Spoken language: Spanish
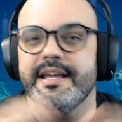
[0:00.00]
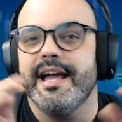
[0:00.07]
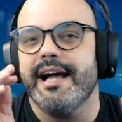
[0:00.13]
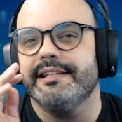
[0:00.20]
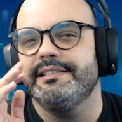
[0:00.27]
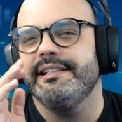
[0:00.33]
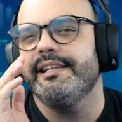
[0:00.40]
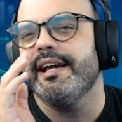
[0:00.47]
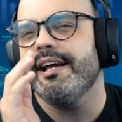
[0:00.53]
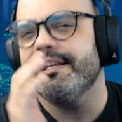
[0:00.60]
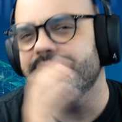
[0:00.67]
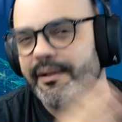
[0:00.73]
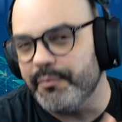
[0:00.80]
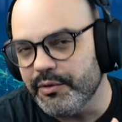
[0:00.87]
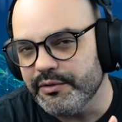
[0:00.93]
Así que en
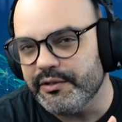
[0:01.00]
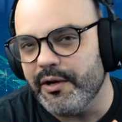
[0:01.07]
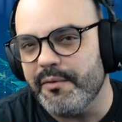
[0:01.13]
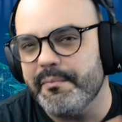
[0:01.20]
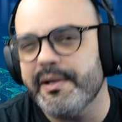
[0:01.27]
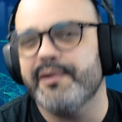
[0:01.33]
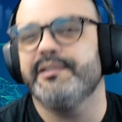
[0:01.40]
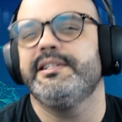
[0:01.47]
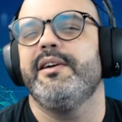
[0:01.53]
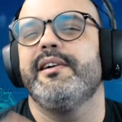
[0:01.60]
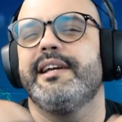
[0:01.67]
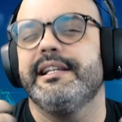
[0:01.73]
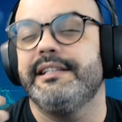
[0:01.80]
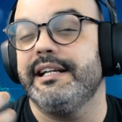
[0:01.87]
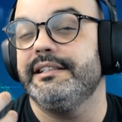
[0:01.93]
este punto mi consejo es
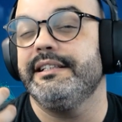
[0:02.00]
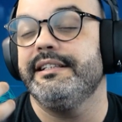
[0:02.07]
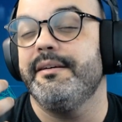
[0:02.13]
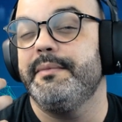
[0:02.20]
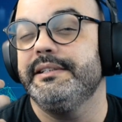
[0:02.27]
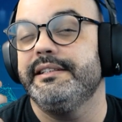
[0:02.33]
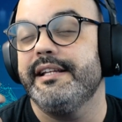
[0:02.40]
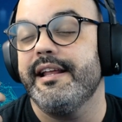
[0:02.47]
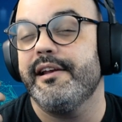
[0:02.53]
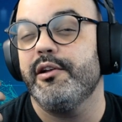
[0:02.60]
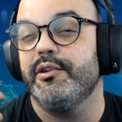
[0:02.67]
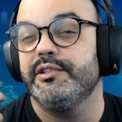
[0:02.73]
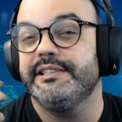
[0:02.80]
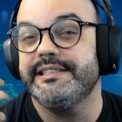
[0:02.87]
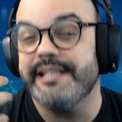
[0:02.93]
que trates de
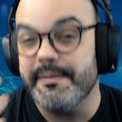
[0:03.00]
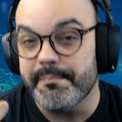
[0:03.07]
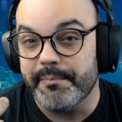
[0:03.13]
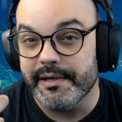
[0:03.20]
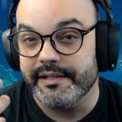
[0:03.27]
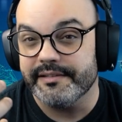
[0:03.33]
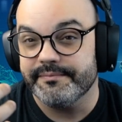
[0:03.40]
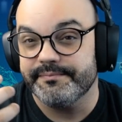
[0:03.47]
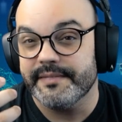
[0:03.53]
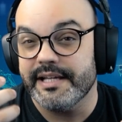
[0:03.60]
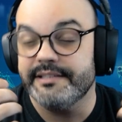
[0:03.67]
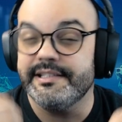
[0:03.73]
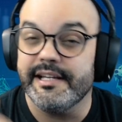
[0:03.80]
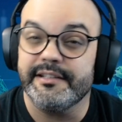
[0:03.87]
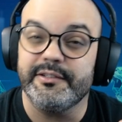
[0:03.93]
mantenerlo simple,
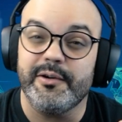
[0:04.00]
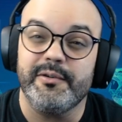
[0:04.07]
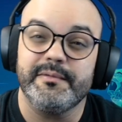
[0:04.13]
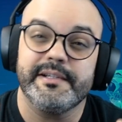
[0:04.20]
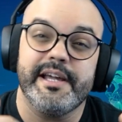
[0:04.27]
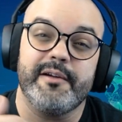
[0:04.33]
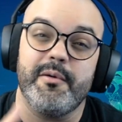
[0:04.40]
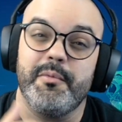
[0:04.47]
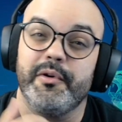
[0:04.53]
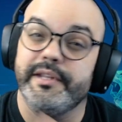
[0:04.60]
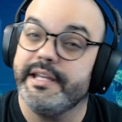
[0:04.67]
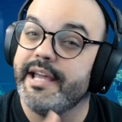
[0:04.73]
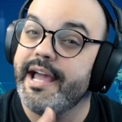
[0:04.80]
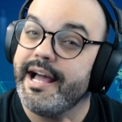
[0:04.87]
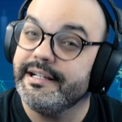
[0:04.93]
es cierto que como
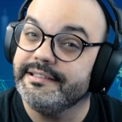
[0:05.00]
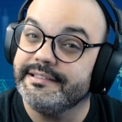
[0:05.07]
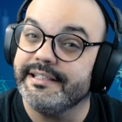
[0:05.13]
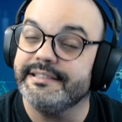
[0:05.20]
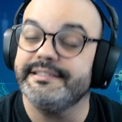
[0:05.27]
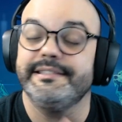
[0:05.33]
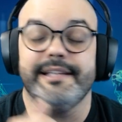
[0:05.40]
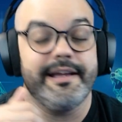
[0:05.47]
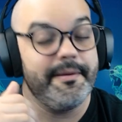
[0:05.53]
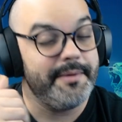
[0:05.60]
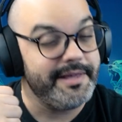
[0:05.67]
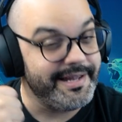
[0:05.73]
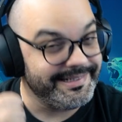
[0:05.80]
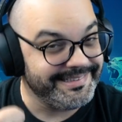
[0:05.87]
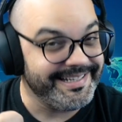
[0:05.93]
dije antes de que me
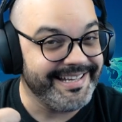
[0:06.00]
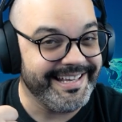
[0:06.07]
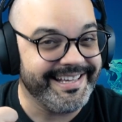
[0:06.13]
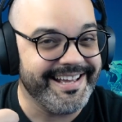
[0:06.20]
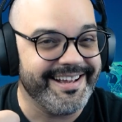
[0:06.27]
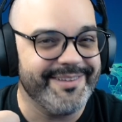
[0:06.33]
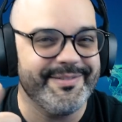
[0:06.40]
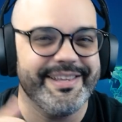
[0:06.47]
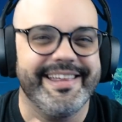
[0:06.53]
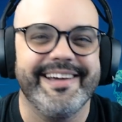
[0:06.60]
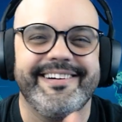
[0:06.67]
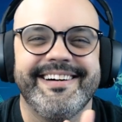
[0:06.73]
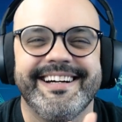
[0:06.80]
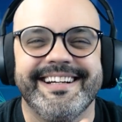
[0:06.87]
dieras el like en el video,